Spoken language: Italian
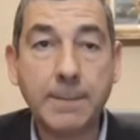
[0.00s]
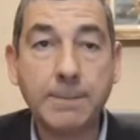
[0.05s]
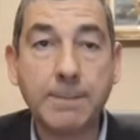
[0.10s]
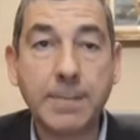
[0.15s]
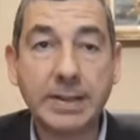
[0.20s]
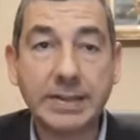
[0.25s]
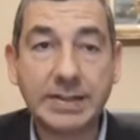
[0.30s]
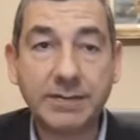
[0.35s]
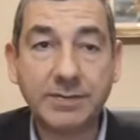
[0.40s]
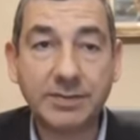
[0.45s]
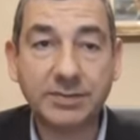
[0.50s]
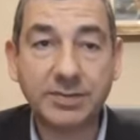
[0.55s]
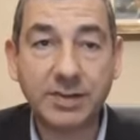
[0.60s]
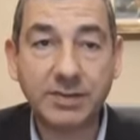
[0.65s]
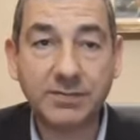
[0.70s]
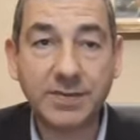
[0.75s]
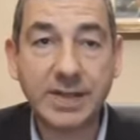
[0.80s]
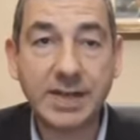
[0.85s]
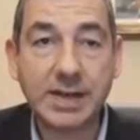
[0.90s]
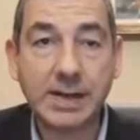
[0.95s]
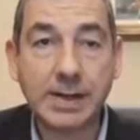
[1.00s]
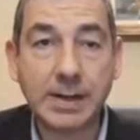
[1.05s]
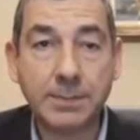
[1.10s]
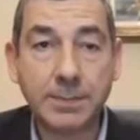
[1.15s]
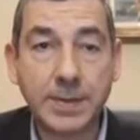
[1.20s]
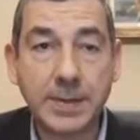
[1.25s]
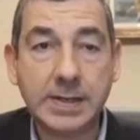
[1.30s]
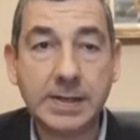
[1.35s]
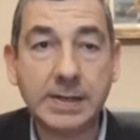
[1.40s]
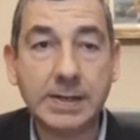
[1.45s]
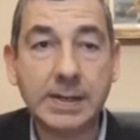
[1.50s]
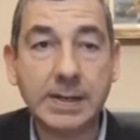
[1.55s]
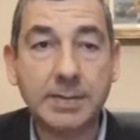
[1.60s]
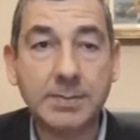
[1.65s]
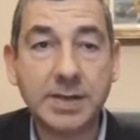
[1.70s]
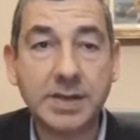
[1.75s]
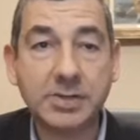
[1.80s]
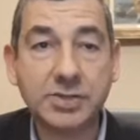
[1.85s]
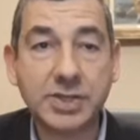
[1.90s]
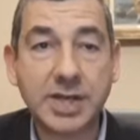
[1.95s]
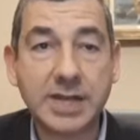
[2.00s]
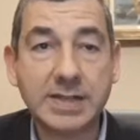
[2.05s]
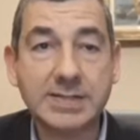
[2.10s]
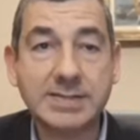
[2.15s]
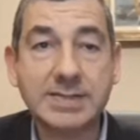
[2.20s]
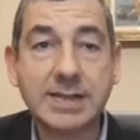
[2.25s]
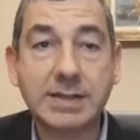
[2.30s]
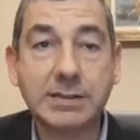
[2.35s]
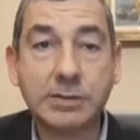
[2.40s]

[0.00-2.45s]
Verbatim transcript: ma deve servire a capire che l'emergenza